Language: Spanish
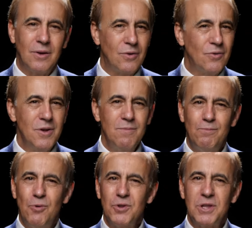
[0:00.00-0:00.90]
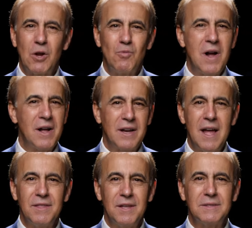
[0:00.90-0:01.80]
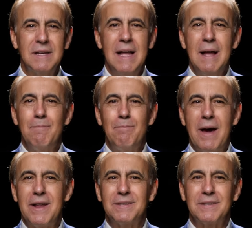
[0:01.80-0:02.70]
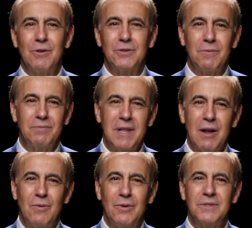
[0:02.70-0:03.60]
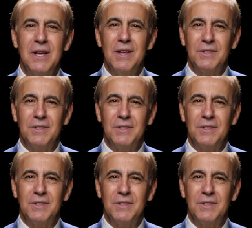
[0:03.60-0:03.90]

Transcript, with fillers: No importa cuán grandes parezcan los obstáculos,